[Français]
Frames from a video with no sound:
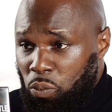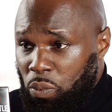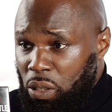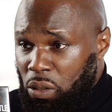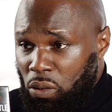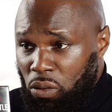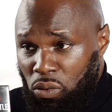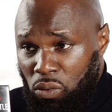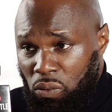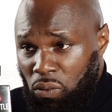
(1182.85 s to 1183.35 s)

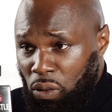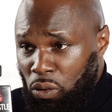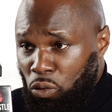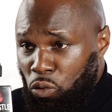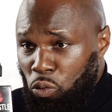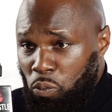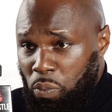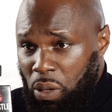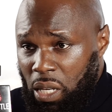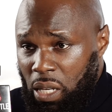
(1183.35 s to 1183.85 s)
Parce que souvent dans
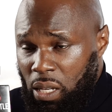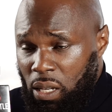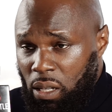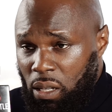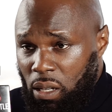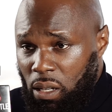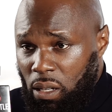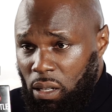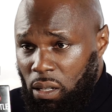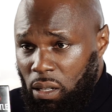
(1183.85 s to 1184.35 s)
nos pays,
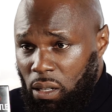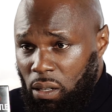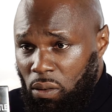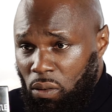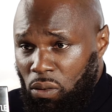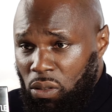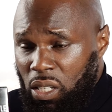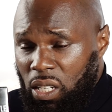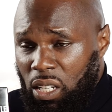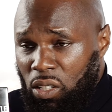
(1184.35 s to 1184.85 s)

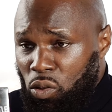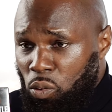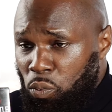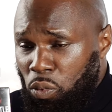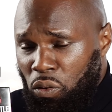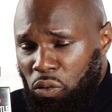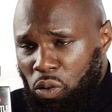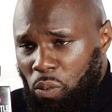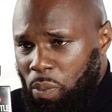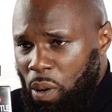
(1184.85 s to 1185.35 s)
on dit qu'ils sont
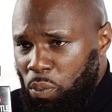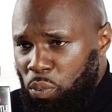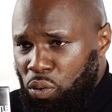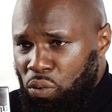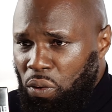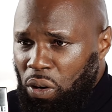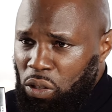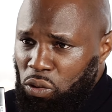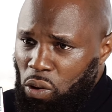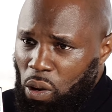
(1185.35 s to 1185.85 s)
sont pas
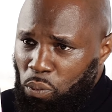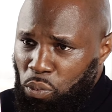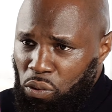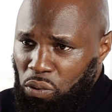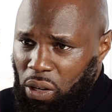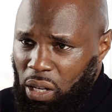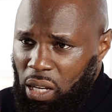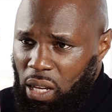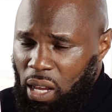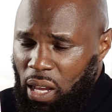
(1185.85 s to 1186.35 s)
pauvres, ils sont
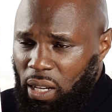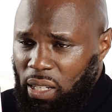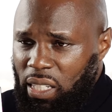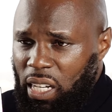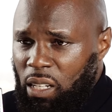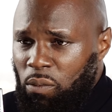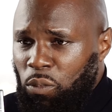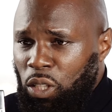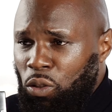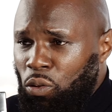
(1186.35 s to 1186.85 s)
appauvris. Il y
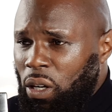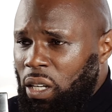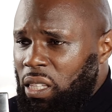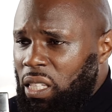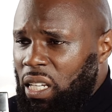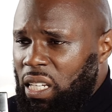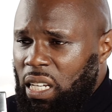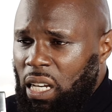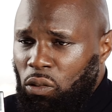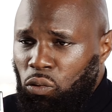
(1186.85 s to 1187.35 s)
a une
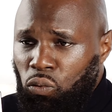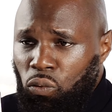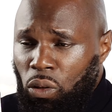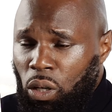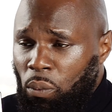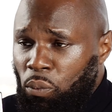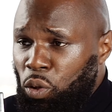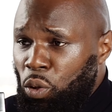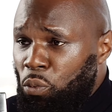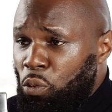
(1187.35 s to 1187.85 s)
minorité qui a tout,
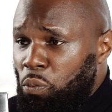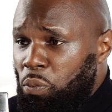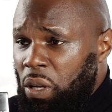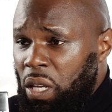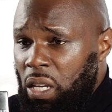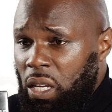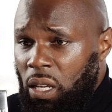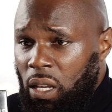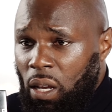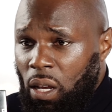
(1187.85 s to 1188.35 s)
comme dans mon
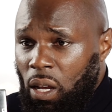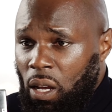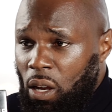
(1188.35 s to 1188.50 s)
pays.